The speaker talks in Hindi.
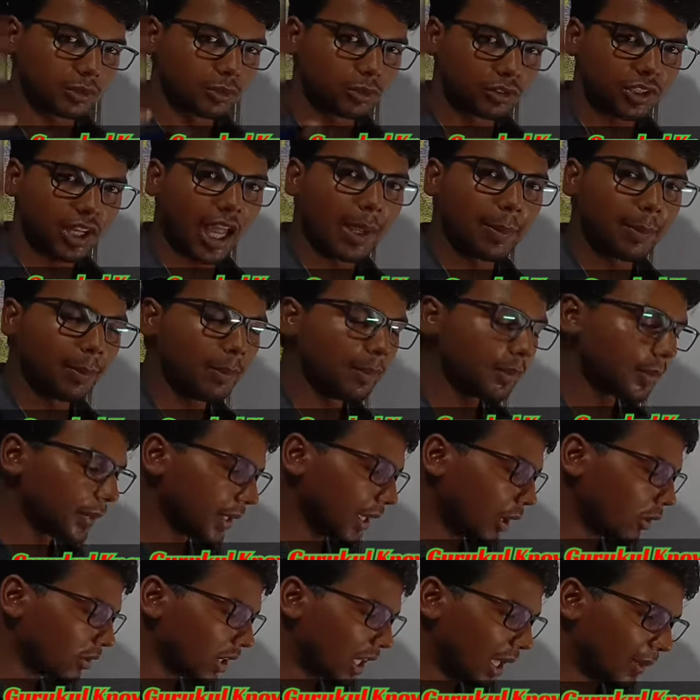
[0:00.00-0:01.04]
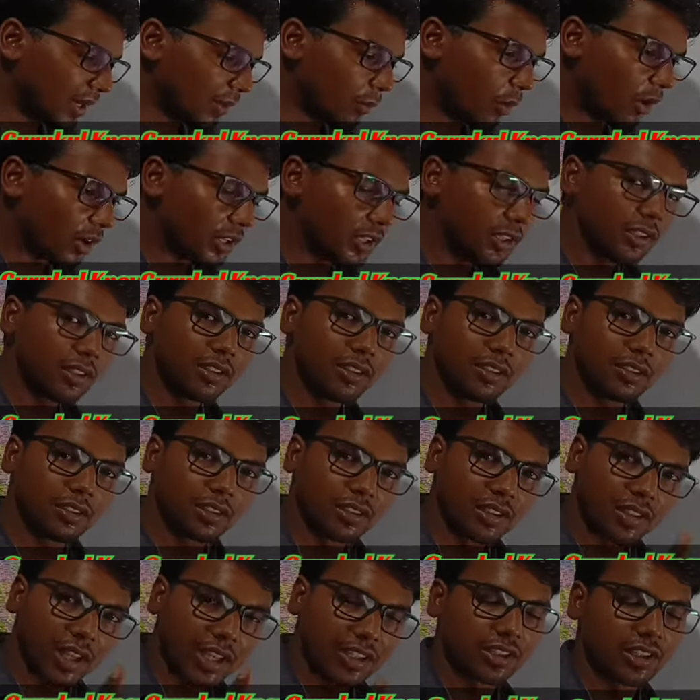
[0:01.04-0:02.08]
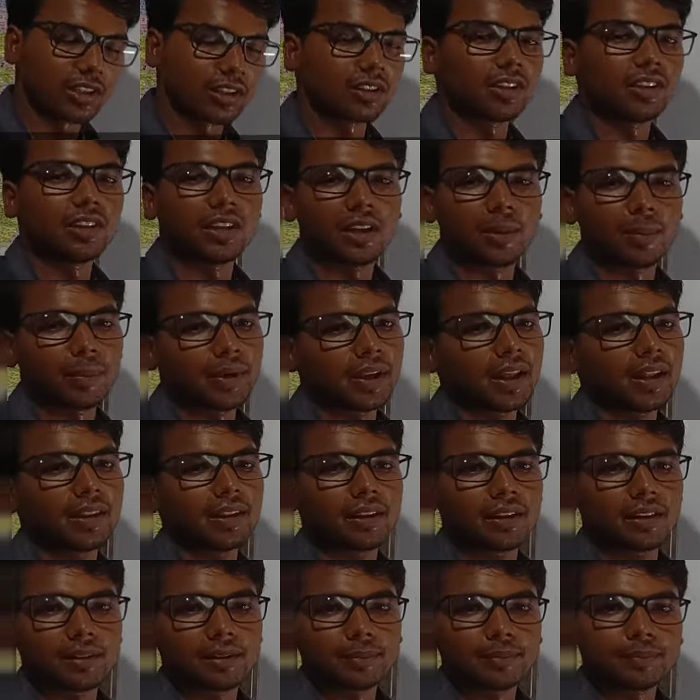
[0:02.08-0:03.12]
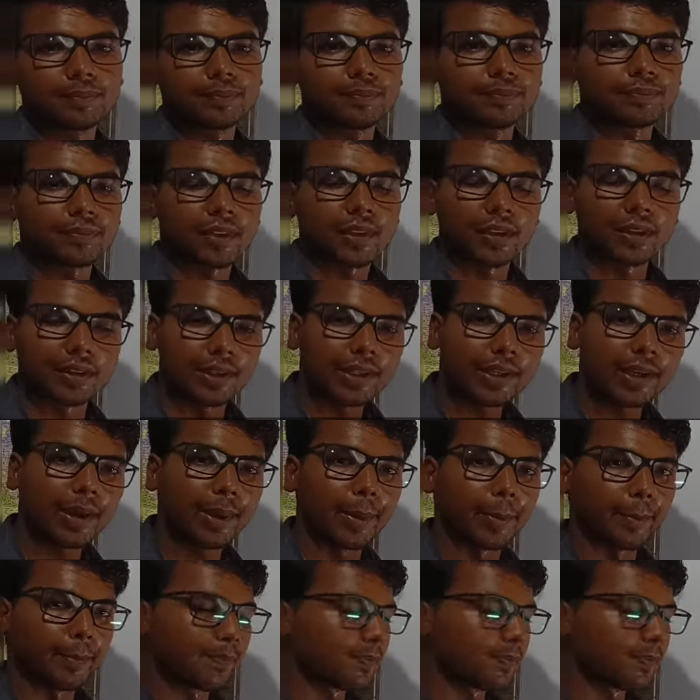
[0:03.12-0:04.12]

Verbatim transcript: उस टाइम क्या होता है हमारी बॉडी सिंथेसाइज करती है अपने अंदर ठीक है